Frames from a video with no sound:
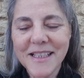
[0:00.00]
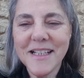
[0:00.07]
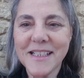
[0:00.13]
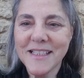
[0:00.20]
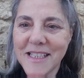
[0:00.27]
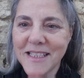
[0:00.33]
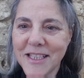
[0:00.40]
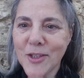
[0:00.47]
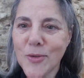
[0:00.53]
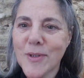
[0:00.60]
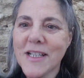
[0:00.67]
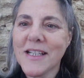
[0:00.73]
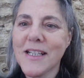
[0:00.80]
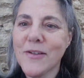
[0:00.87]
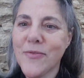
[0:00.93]
e a rainha do
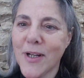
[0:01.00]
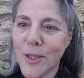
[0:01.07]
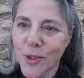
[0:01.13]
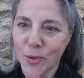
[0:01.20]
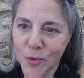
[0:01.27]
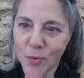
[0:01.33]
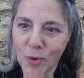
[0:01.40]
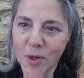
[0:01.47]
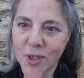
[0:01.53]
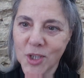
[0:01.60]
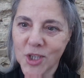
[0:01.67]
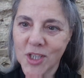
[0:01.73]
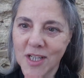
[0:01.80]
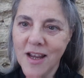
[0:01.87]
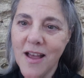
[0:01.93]
Carnaval de
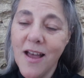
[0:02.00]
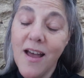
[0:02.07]
Torres.